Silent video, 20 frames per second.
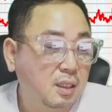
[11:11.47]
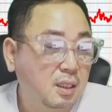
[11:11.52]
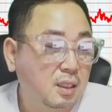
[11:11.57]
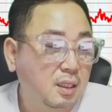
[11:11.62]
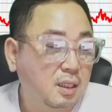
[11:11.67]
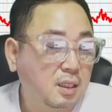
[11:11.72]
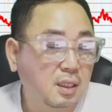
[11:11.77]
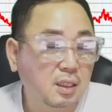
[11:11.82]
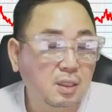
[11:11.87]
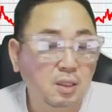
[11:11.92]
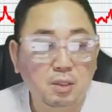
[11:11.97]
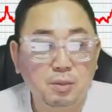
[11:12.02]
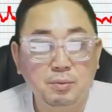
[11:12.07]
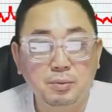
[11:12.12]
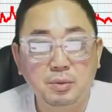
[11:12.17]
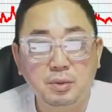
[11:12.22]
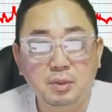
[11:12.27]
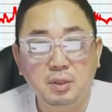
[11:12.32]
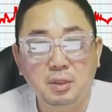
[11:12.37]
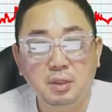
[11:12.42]
그러니까
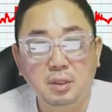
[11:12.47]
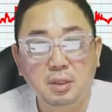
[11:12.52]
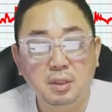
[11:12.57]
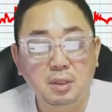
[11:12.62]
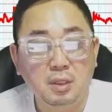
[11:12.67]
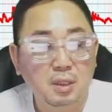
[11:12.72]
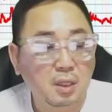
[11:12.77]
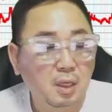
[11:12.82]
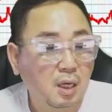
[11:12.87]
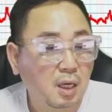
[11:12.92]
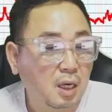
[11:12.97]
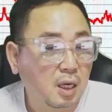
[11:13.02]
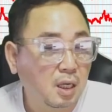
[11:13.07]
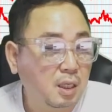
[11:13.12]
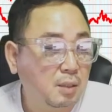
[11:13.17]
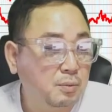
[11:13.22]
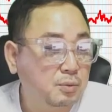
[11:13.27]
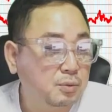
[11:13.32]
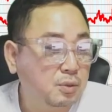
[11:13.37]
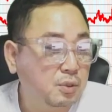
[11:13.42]
여러분들
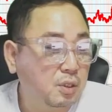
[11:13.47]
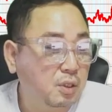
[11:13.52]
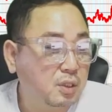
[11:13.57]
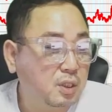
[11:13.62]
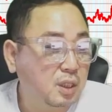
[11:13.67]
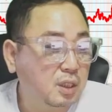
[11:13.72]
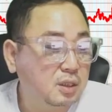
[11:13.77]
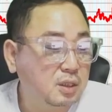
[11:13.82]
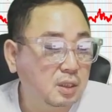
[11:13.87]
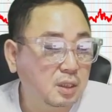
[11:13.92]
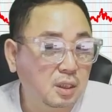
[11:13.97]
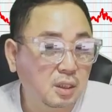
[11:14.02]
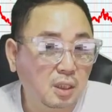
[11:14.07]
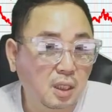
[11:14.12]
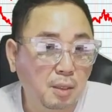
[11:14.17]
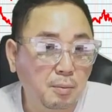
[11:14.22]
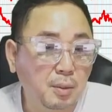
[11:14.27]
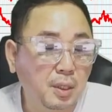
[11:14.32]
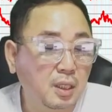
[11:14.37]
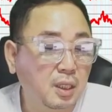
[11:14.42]
하나부터 열까지
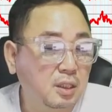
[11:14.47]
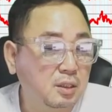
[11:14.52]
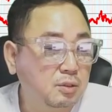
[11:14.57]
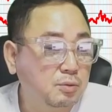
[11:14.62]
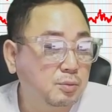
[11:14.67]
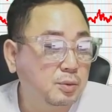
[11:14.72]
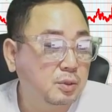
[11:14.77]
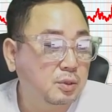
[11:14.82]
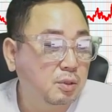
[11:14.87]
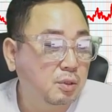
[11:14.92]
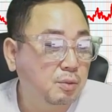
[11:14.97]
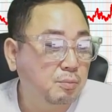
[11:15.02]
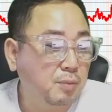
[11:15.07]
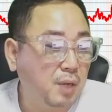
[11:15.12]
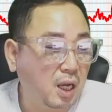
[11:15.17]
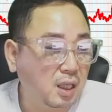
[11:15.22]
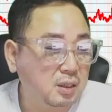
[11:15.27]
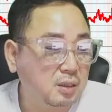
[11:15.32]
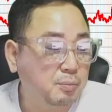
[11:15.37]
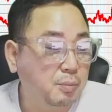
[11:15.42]
내 방에 있으면서
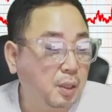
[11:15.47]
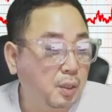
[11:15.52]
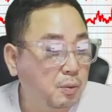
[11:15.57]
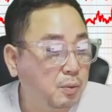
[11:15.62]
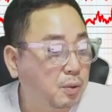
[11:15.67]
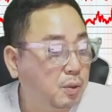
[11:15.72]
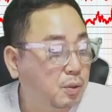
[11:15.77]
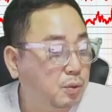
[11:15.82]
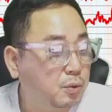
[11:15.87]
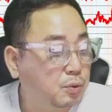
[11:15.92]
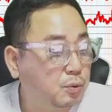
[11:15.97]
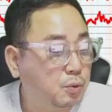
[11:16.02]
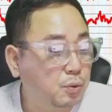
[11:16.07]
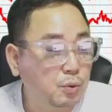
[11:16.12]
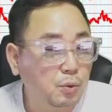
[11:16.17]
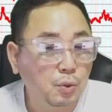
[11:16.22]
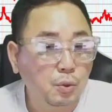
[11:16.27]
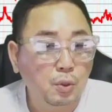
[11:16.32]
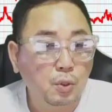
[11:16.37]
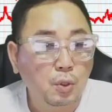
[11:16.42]
많이 배워.
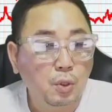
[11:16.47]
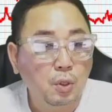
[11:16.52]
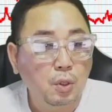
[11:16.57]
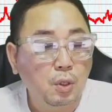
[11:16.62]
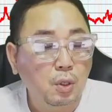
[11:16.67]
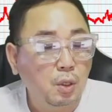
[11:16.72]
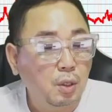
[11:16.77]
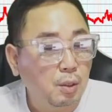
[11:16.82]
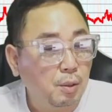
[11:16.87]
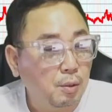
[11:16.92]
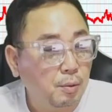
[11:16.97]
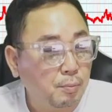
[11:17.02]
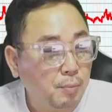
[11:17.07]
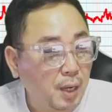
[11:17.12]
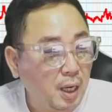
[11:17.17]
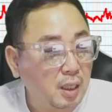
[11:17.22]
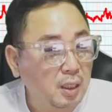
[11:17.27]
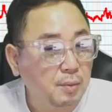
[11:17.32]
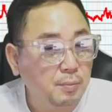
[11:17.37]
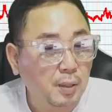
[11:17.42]
그리고 어,
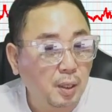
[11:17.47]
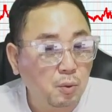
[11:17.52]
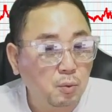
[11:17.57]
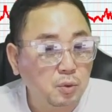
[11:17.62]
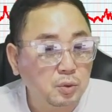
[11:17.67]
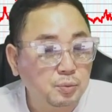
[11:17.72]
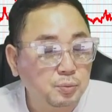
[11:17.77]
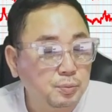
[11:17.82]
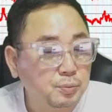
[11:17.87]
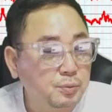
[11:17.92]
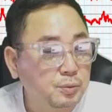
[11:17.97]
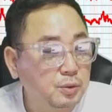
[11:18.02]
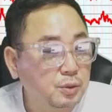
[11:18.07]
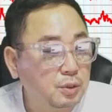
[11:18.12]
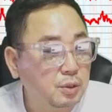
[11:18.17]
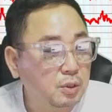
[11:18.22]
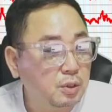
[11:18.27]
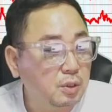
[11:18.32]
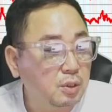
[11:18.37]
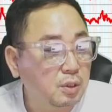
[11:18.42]
빨리 배우고 싶은
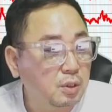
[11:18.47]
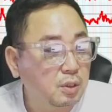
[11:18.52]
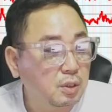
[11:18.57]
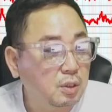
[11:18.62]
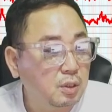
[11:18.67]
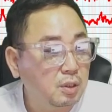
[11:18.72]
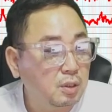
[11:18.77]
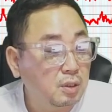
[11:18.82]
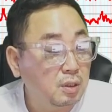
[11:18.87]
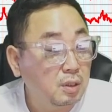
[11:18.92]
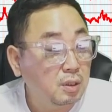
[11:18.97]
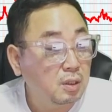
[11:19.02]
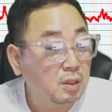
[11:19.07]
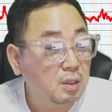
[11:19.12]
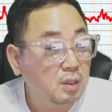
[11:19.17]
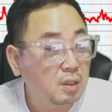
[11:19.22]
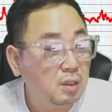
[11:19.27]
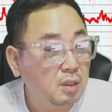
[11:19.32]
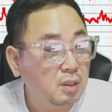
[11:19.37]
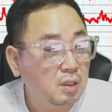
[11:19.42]
분들, 응?
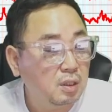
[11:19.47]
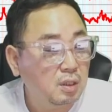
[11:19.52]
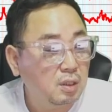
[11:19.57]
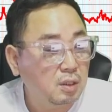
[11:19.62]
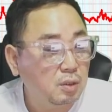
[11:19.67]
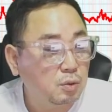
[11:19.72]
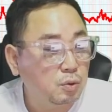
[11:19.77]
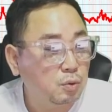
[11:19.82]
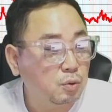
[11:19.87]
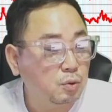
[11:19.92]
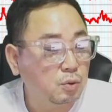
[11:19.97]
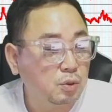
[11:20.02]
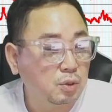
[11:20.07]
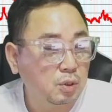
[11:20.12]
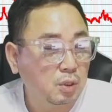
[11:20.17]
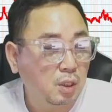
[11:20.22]
그리고